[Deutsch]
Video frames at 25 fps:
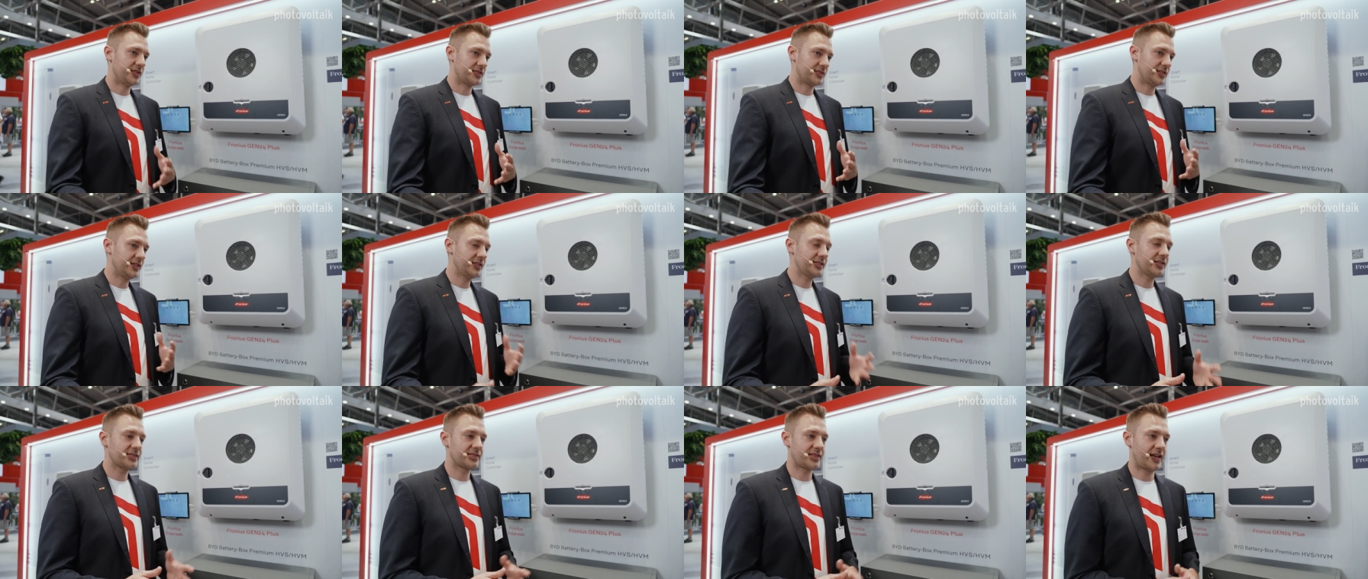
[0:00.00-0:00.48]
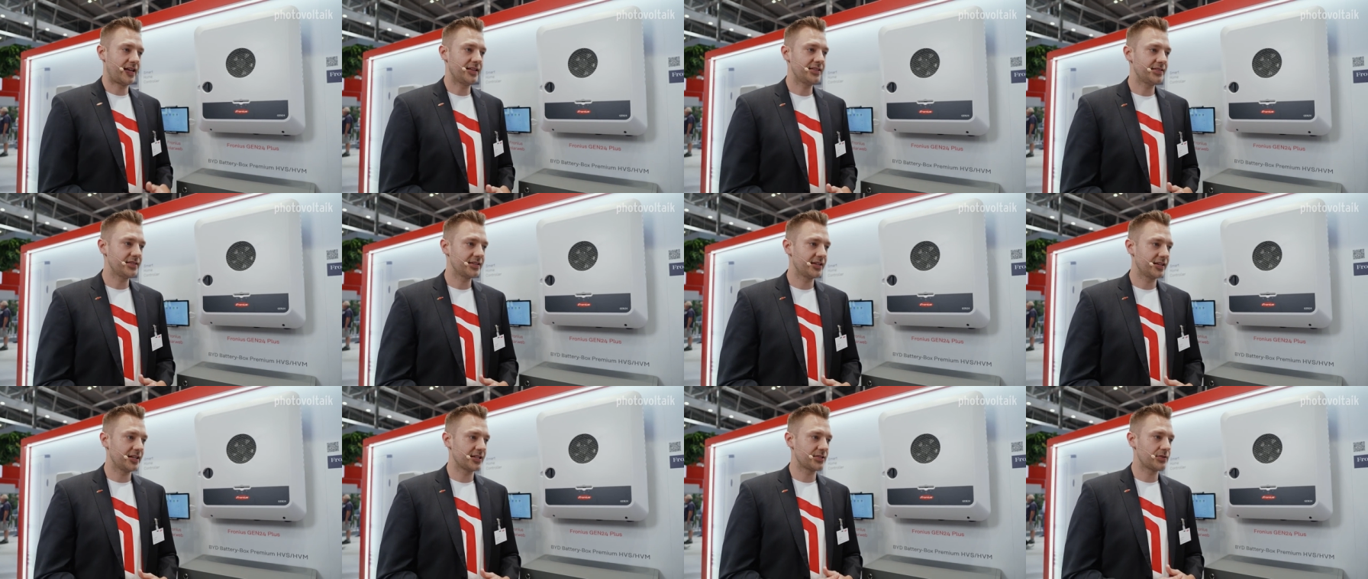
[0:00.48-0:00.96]
ist nicht das
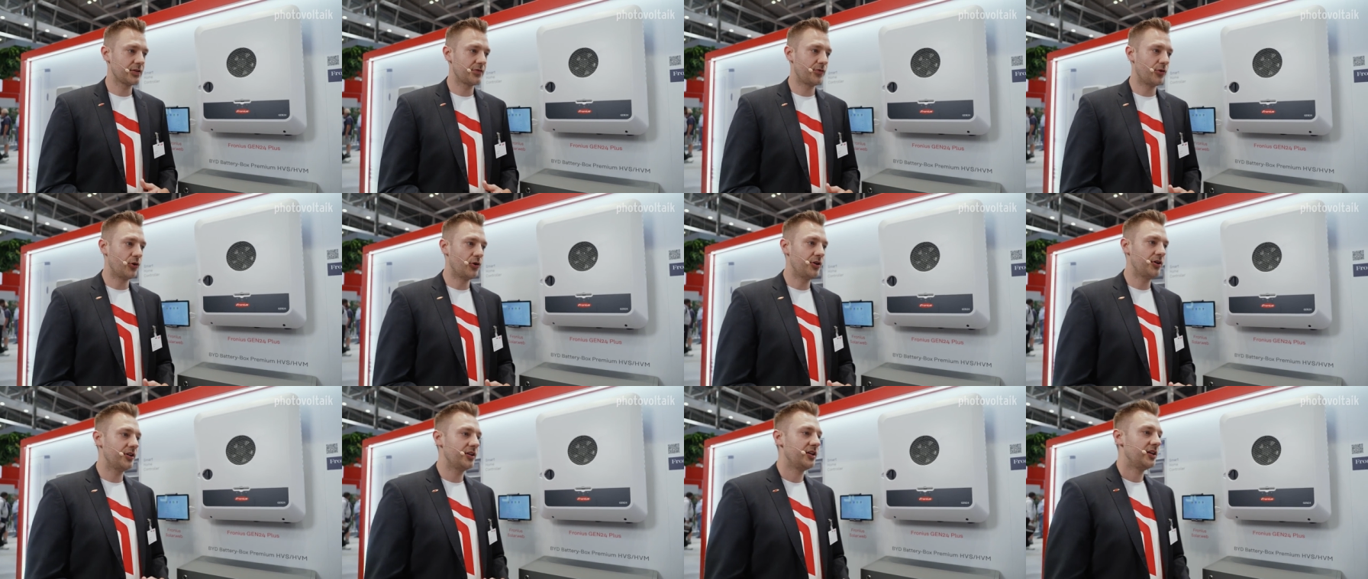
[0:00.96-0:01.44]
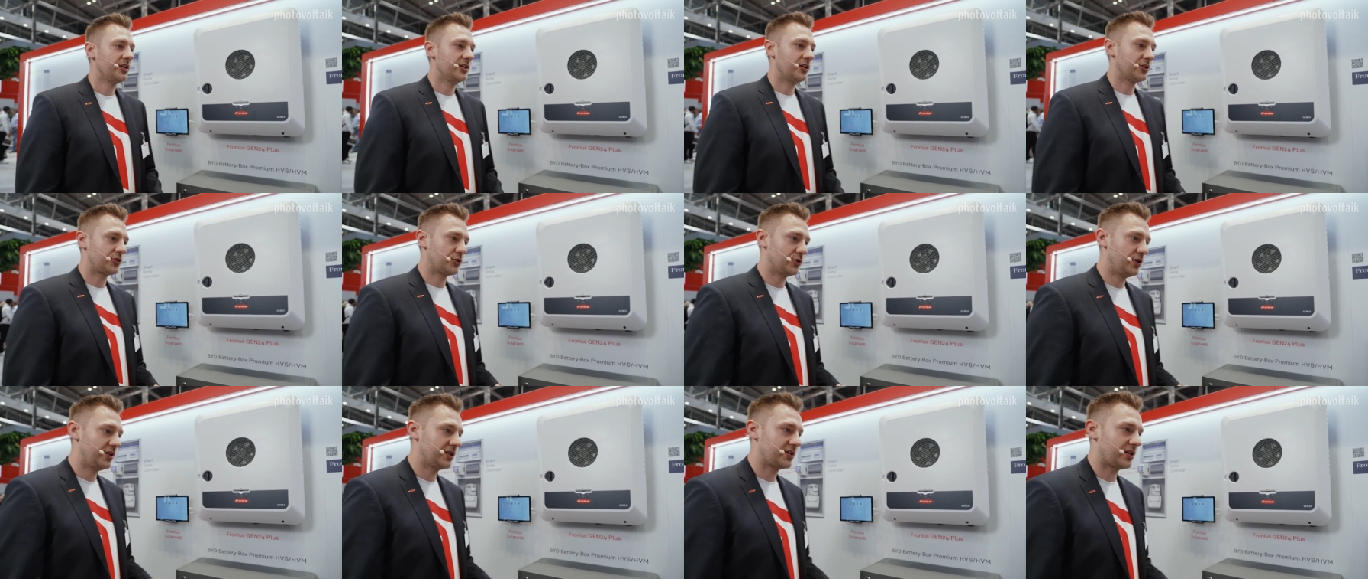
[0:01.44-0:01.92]
Einzige, das wir wollen,
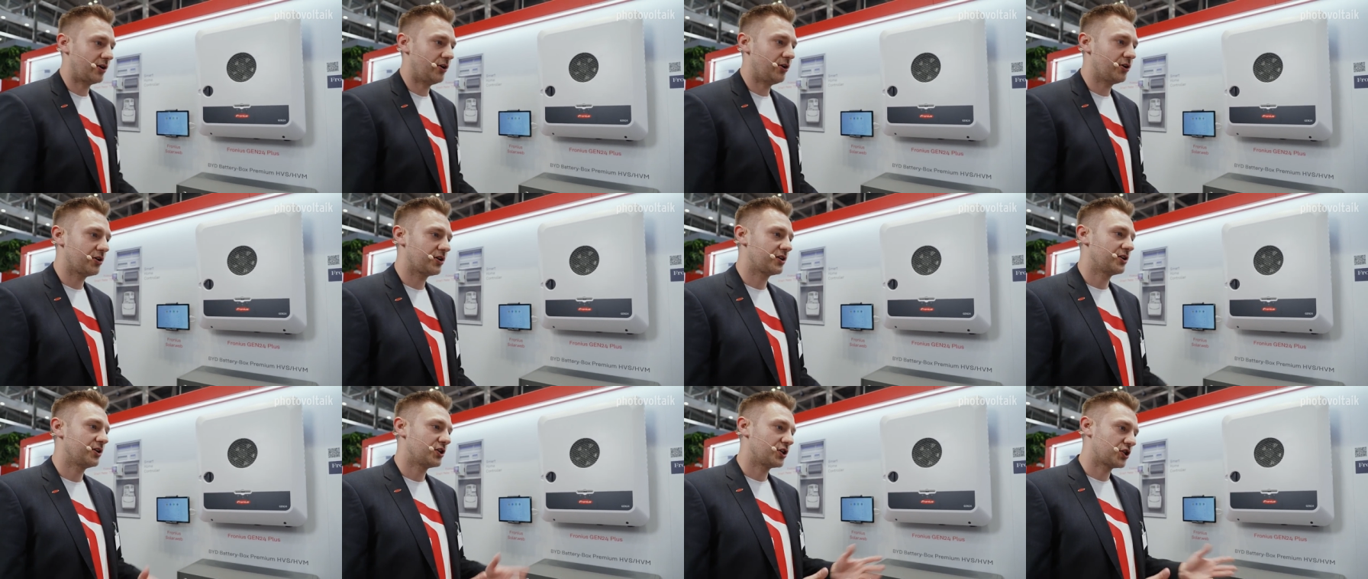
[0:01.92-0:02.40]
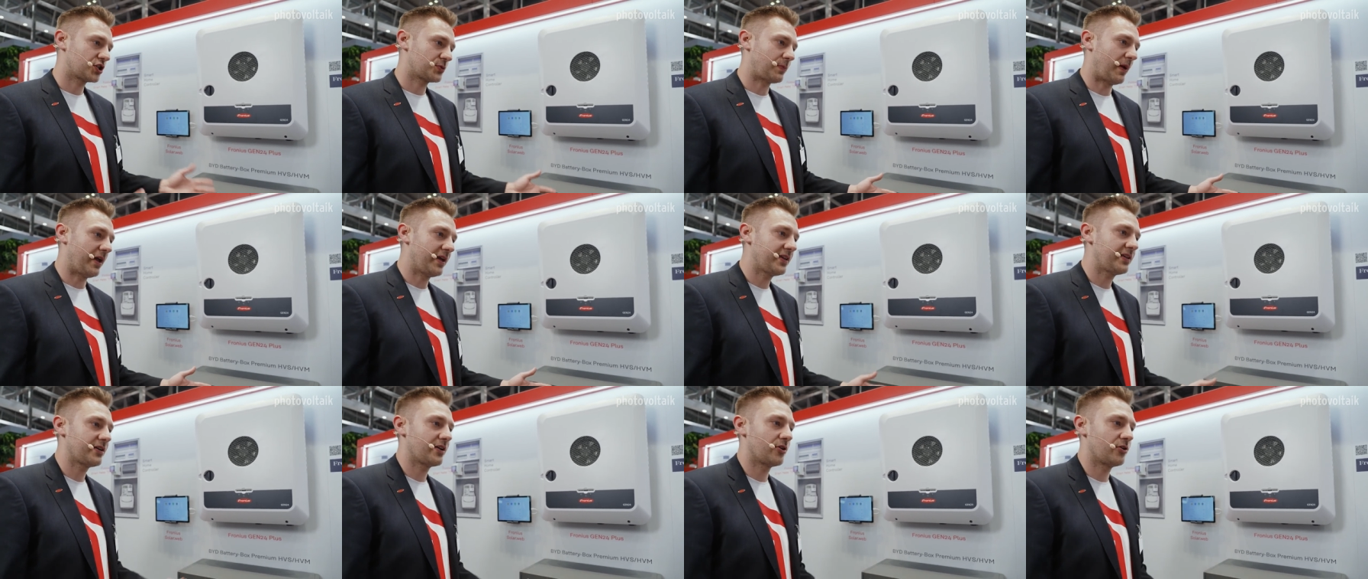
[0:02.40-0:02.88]
natürlich auch
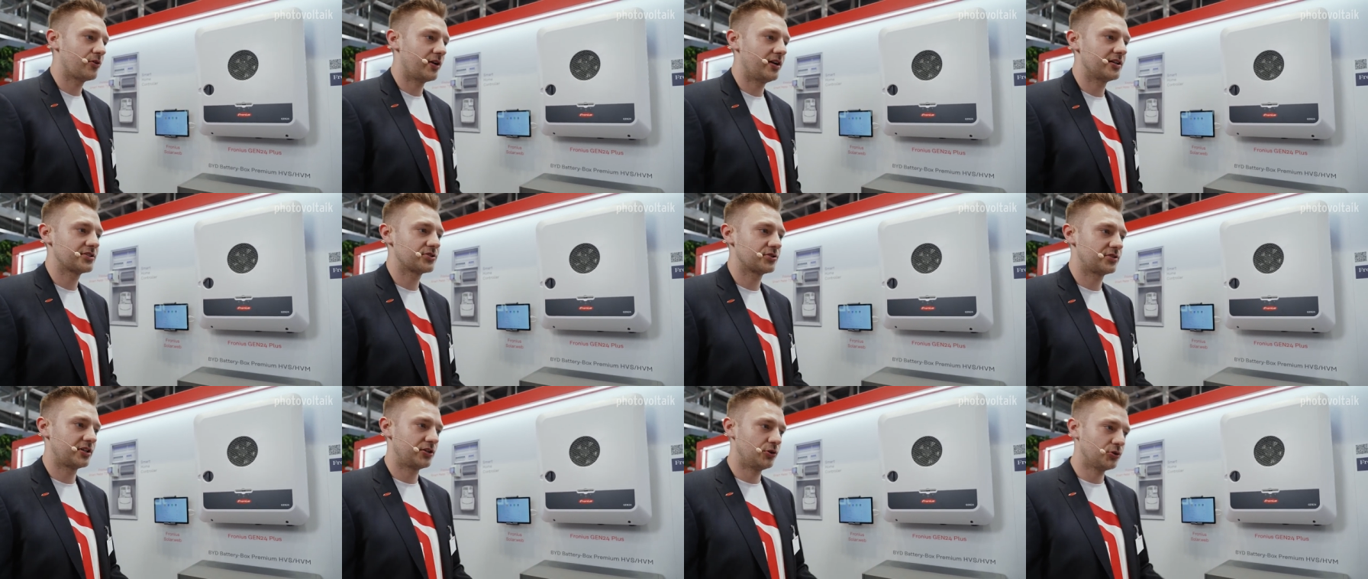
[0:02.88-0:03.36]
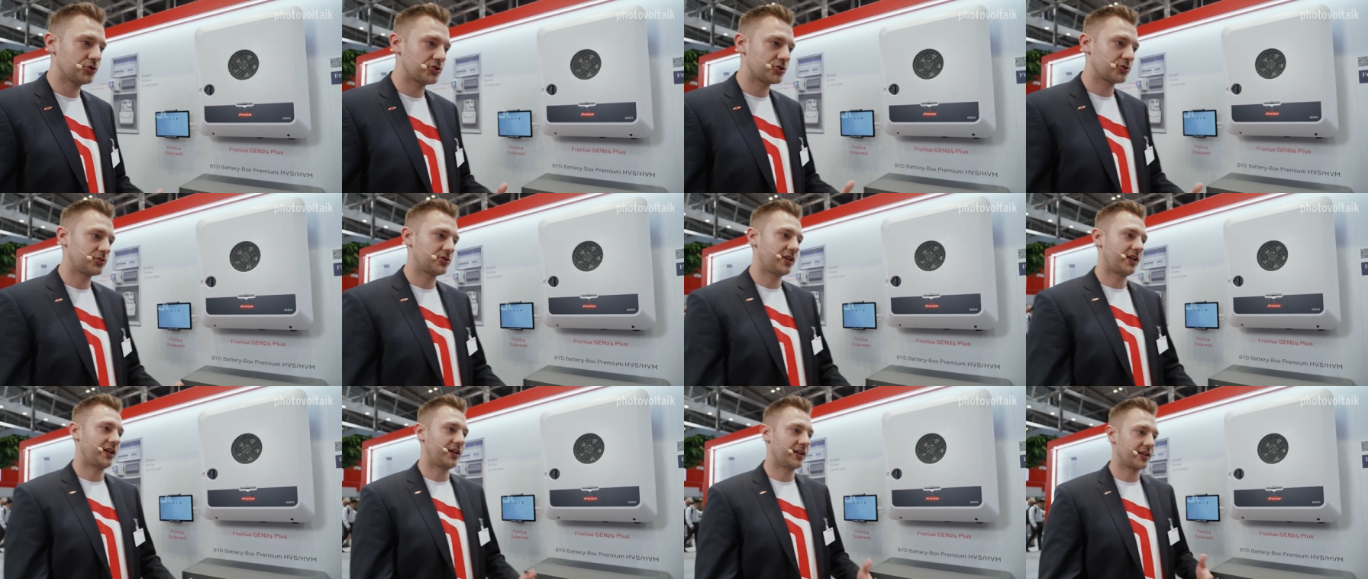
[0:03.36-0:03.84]
Speicherung, also die
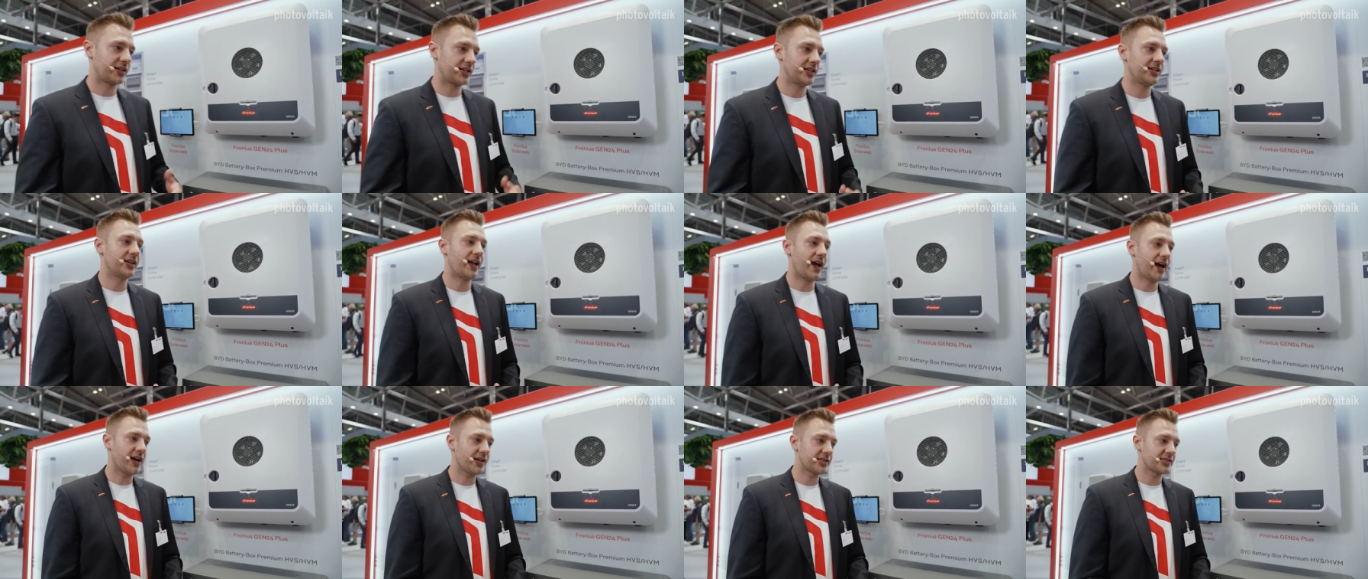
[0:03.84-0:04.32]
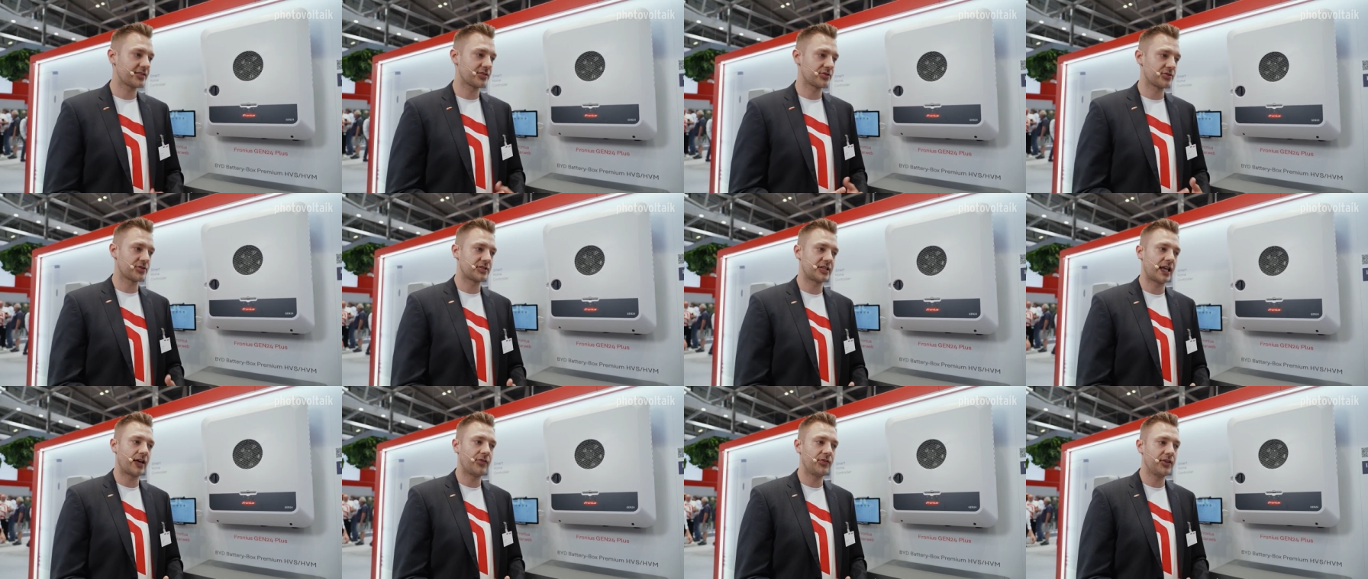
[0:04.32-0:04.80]
Nutzung der Energie nachts ist
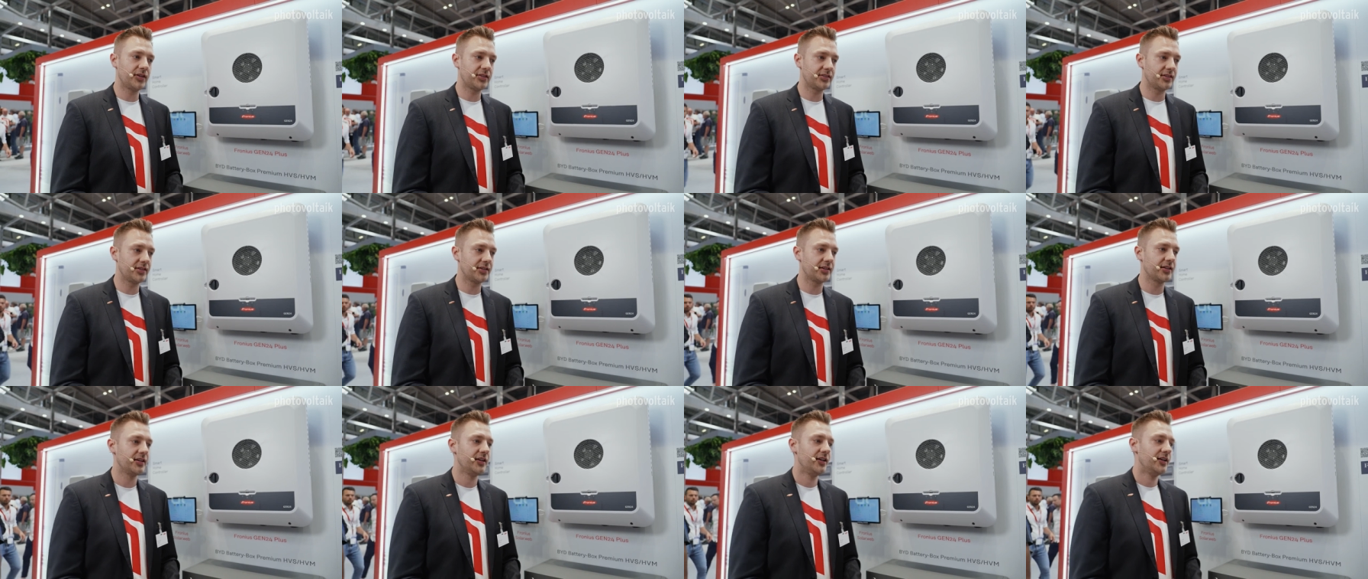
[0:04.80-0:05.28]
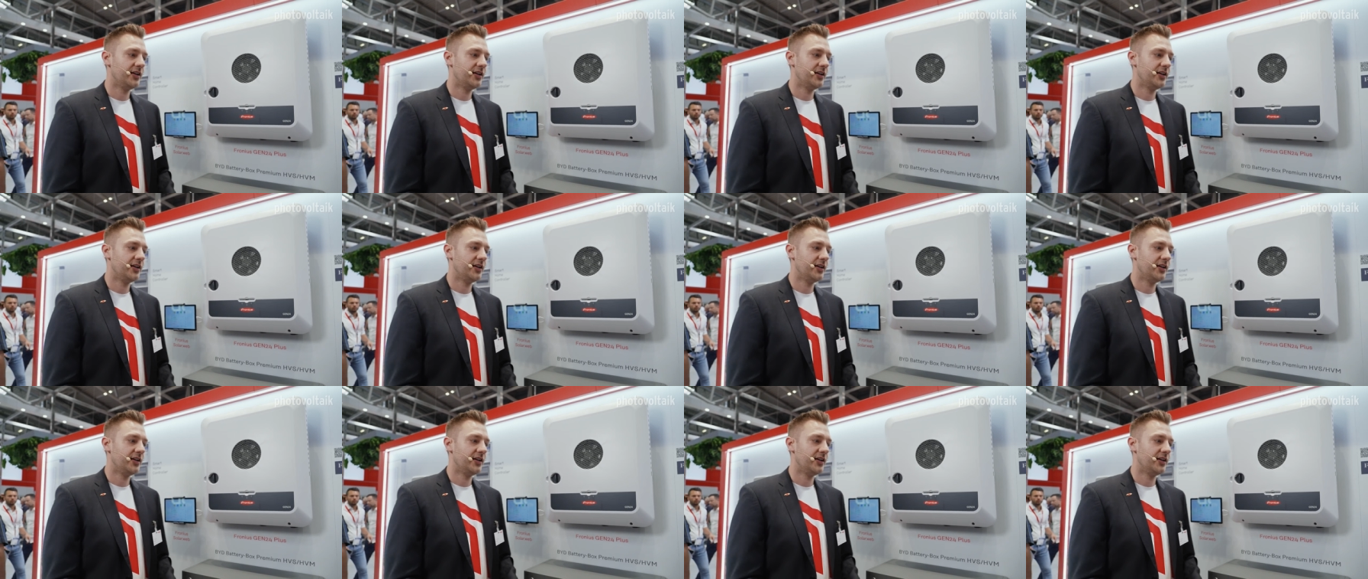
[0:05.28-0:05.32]
uns sehr wichtig.